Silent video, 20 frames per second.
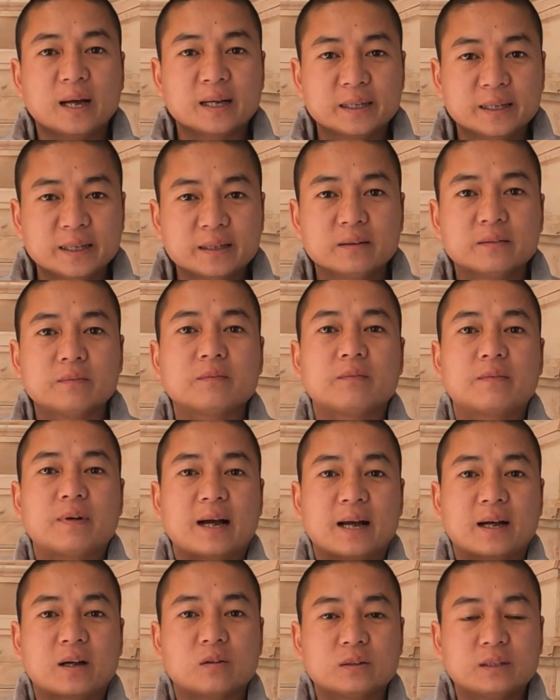An Thịnh
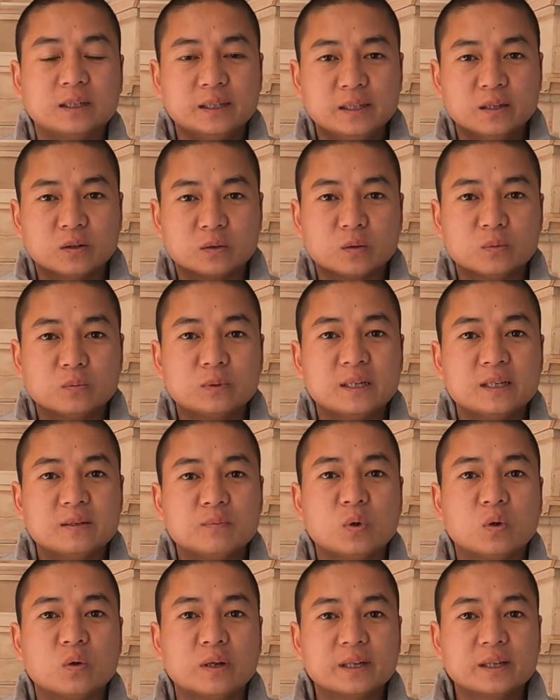và có rất nhiều thông
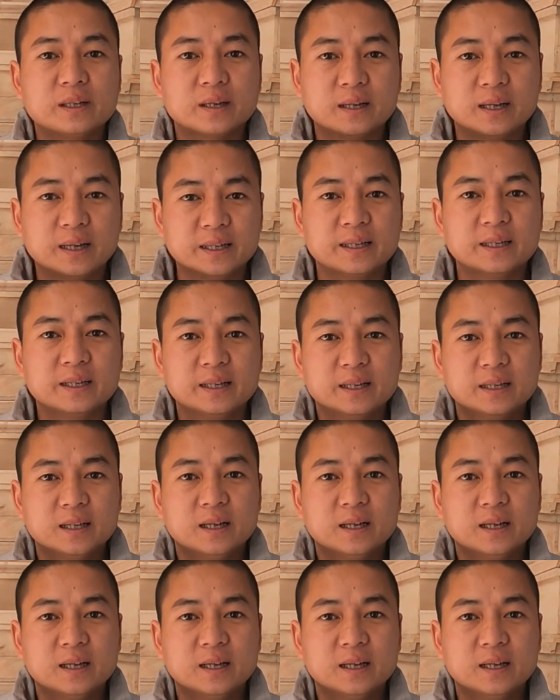tin bổ ích ở đây